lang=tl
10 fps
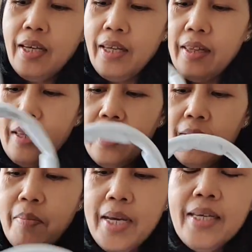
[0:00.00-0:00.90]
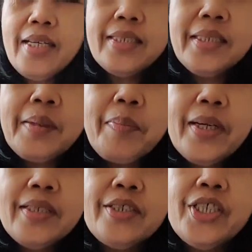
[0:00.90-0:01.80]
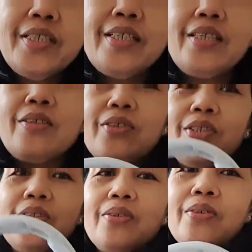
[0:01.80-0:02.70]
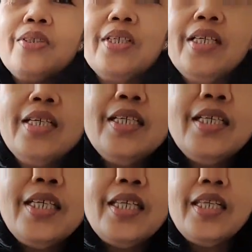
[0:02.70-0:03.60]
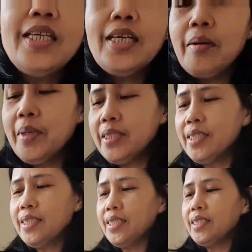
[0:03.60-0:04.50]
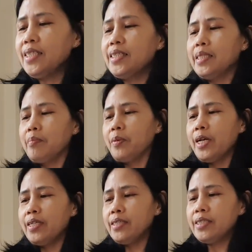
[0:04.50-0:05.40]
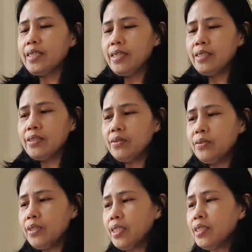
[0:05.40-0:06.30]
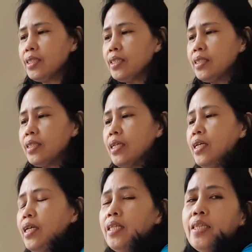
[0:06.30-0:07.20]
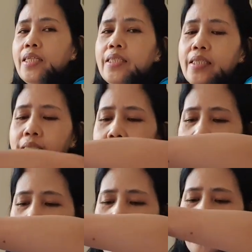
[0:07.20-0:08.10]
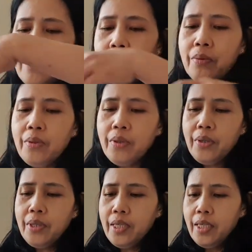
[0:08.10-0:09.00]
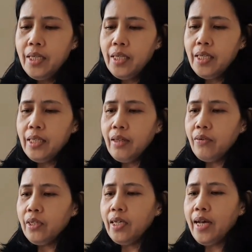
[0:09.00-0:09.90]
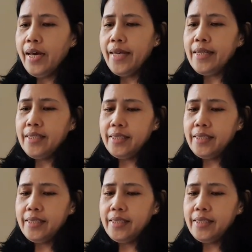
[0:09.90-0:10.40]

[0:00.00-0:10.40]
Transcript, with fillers: And then, may extra pa rin siya dito. So, hindi ka magsisisi sa price niya. So, this is, this is how it look like.